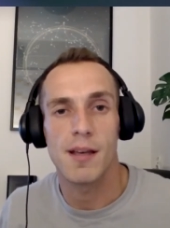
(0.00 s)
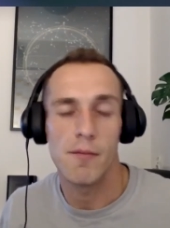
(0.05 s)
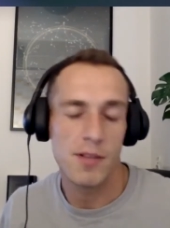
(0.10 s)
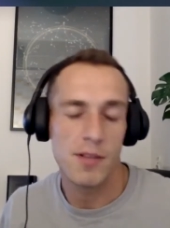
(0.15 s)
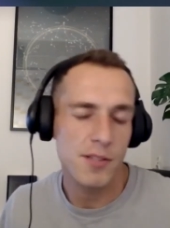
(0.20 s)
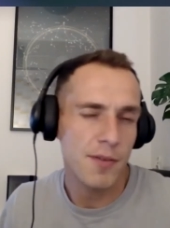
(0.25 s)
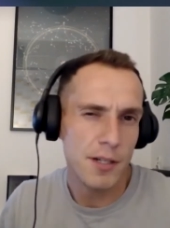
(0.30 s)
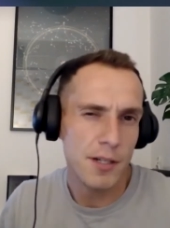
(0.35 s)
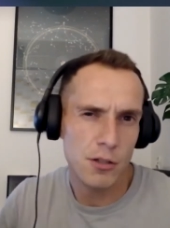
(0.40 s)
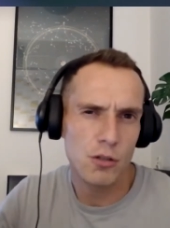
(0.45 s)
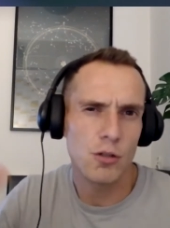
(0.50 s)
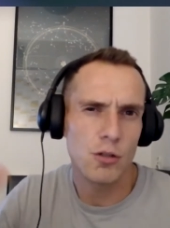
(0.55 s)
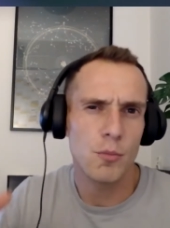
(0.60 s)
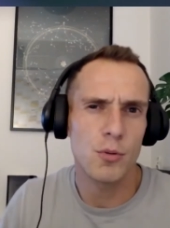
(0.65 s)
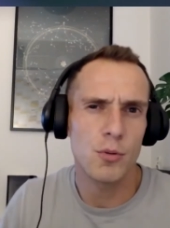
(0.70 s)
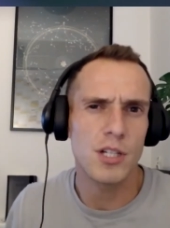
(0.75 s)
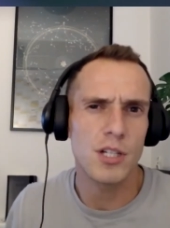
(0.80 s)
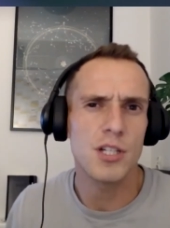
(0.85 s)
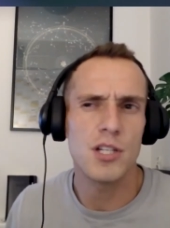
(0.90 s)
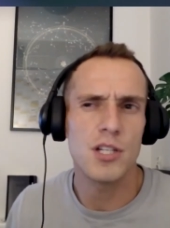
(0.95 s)
Więc warto to
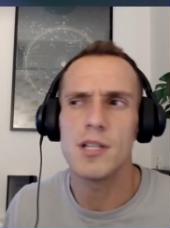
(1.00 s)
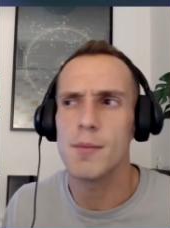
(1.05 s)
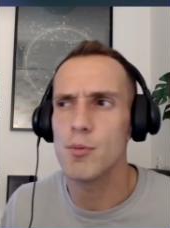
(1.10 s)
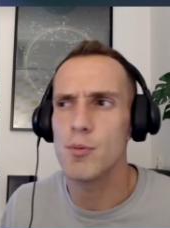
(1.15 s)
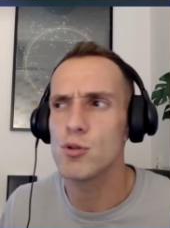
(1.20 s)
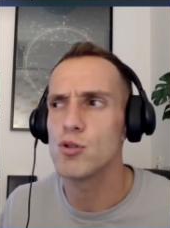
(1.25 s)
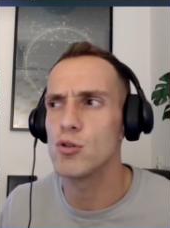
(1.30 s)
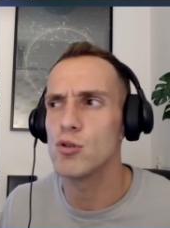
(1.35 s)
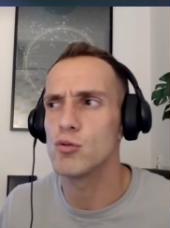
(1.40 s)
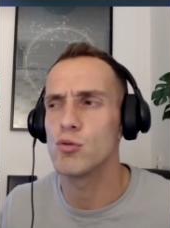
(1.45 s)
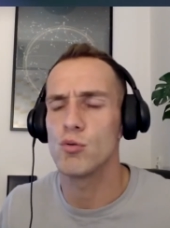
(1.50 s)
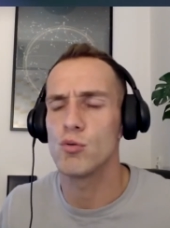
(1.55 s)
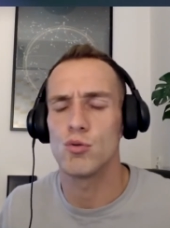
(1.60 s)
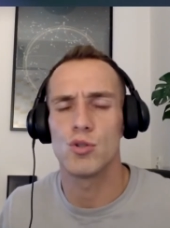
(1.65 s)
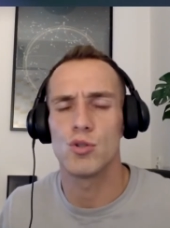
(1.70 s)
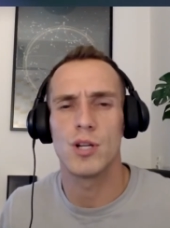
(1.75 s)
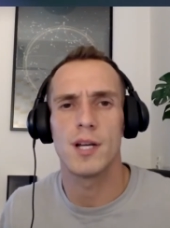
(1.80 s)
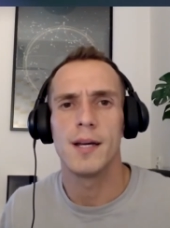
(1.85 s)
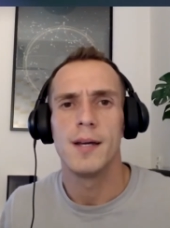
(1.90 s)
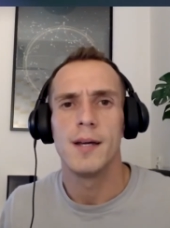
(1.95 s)
podkreślić na początku,
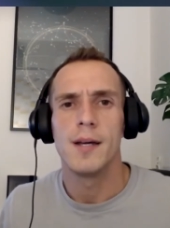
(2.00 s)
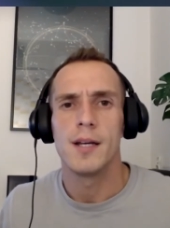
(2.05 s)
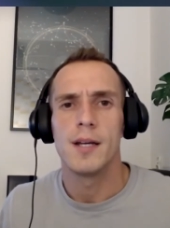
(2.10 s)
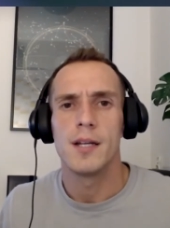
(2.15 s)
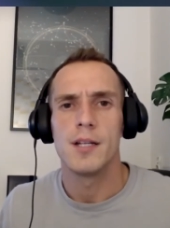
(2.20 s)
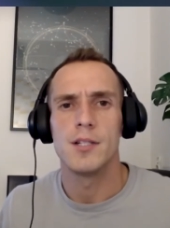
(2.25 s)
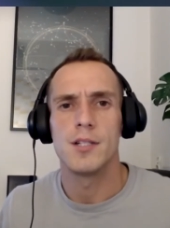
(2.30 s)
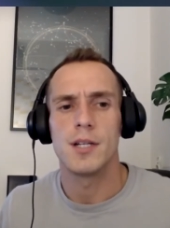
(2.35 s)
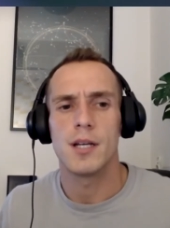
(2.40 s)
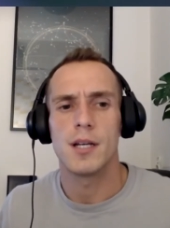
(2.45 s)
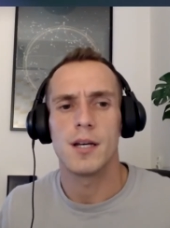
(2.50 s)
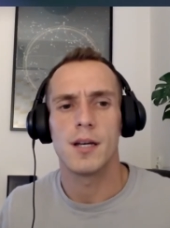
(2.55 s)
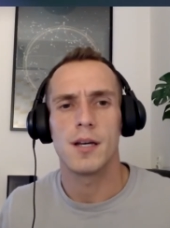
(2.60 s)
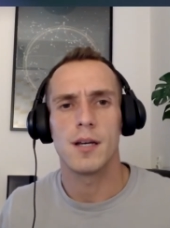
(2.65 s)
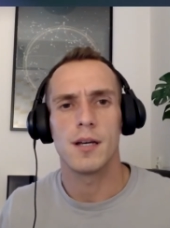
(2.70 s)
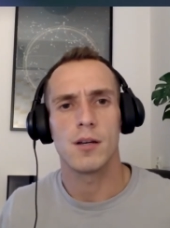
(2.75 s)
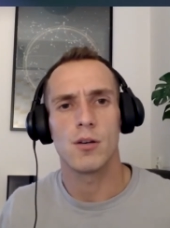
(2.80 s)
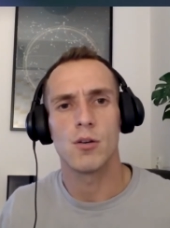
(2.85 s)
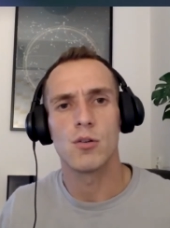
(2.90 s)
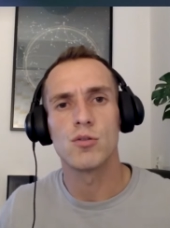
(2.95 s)
że,
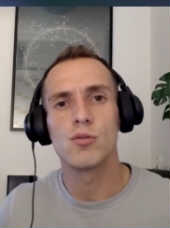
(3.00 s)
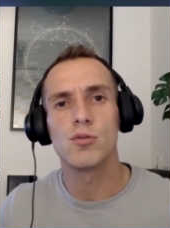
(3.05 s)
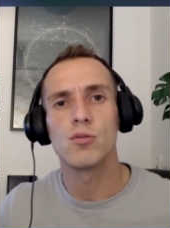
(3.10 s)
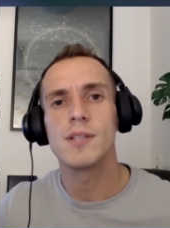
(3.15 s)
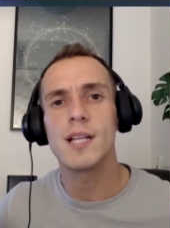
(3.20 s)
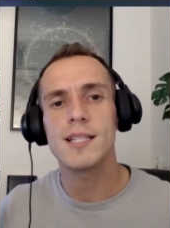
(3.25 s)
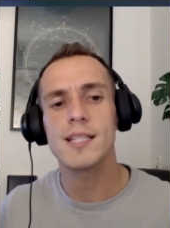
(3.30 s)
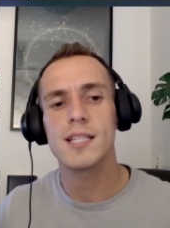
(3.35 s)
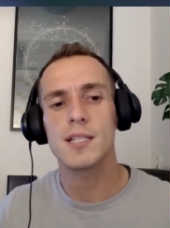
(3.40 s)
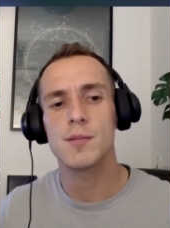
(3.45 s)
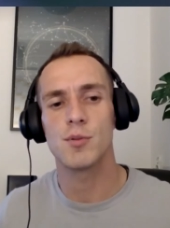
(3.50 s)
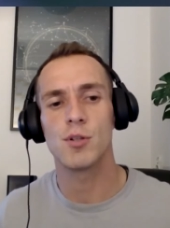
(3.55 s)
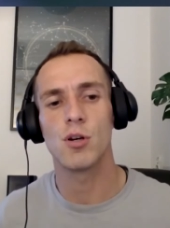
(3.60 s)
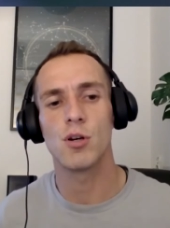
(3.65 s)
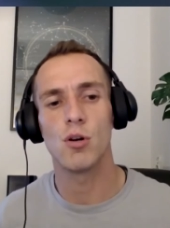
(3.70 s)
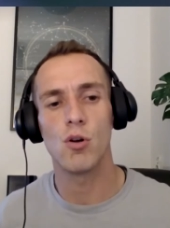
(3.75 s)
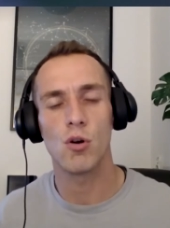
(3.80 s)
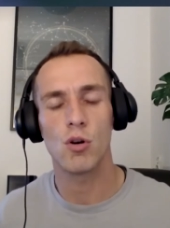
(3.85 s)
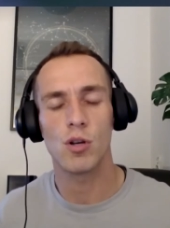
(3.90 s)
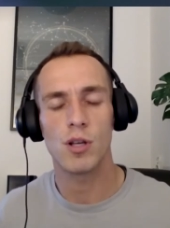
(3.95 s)
że konsultacja z
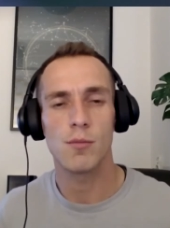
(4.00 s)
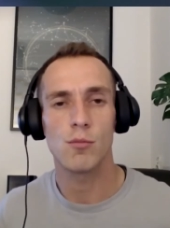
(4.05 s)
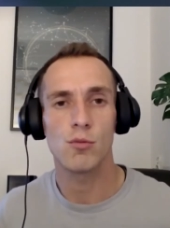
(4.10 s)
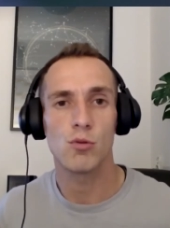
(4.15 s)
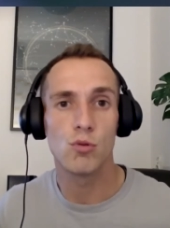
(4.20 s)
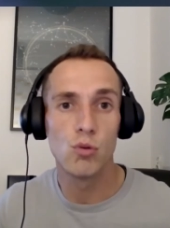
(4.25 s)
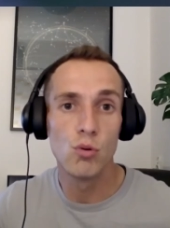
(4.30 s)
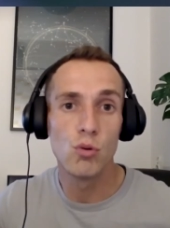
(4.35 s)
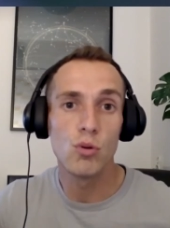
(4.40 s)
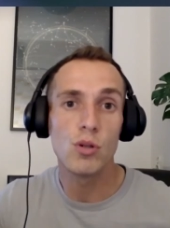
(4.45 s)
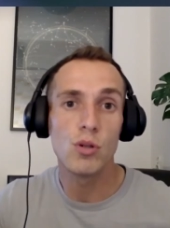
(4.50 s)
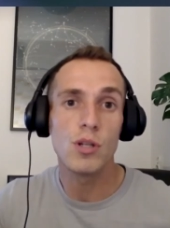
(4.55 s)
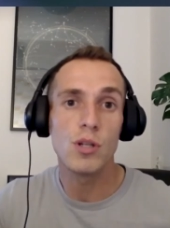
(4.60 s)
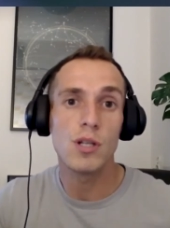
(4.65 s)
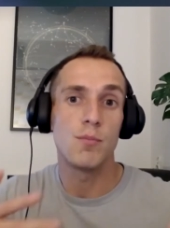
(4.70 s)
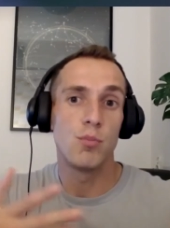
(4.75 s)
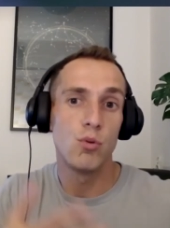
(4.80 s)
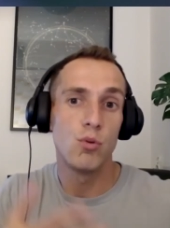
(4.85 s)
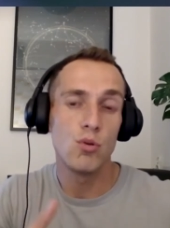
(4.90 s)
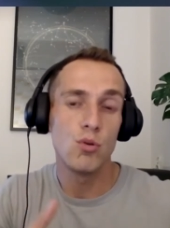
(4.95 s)
psychologiem, który
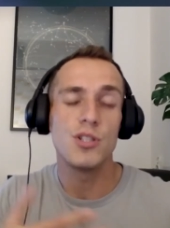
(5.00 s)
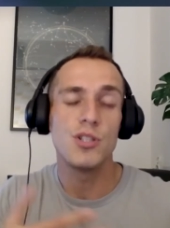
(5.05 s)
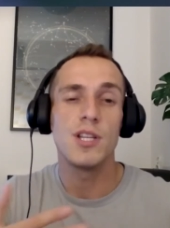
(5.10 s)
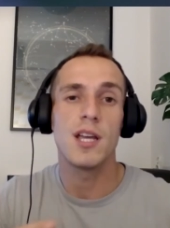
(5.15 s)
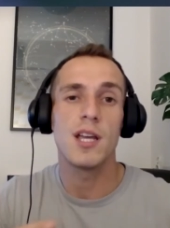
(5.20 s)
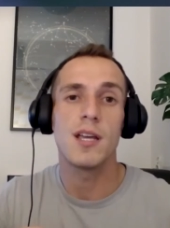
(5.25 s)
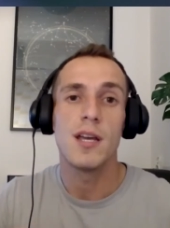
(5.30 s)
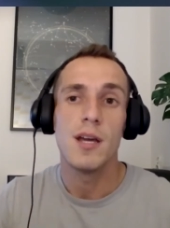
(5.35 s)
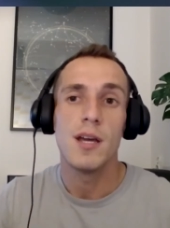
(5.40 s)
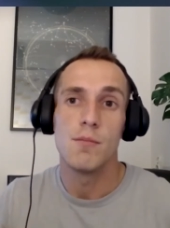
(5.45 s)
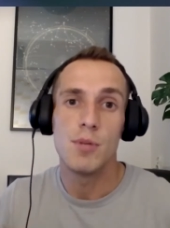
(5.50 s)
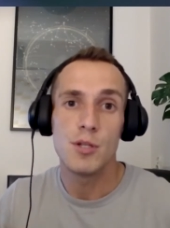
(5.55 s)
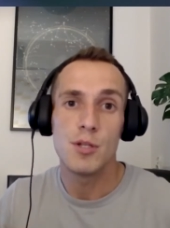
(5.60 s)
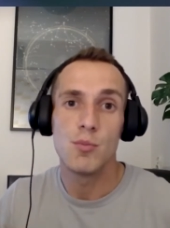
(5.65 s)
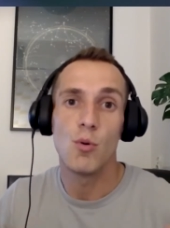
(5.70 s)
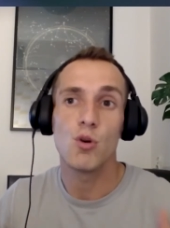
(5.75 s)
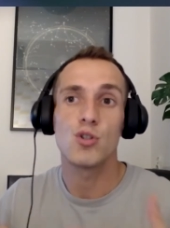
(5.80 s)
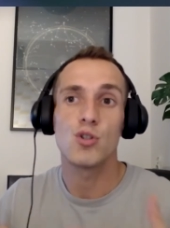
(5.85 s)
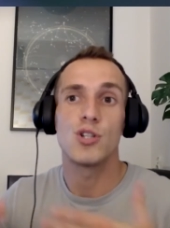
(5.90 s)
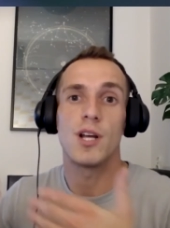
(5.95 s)
później
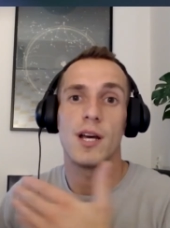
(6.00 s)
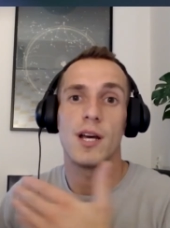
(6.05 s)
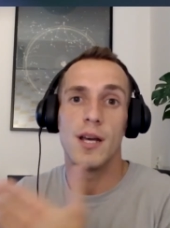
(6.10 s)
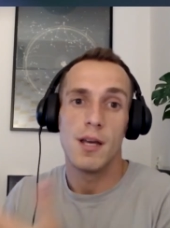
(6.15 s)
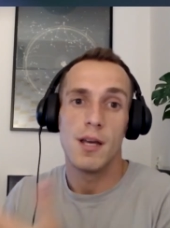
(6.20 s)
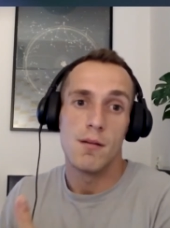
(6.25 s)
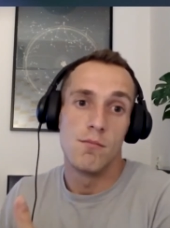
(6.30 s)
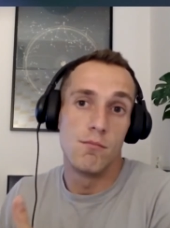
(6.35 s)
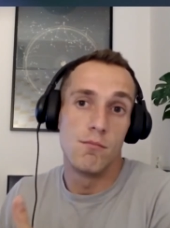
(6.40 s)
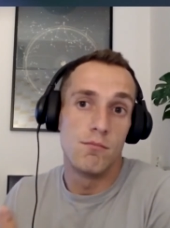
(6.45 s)
być może